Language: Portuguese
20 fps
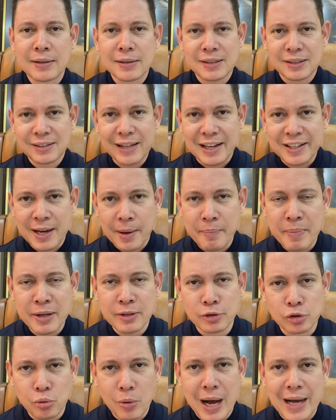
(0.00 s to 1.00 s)
Cidade
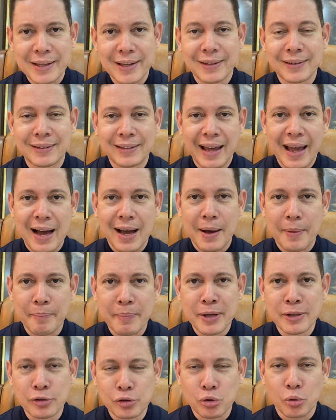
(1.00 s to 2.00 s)
abençoada, terra
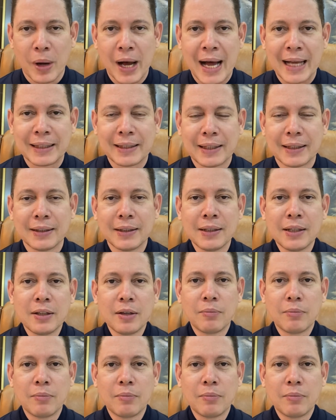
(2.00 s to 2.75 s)
abençoada.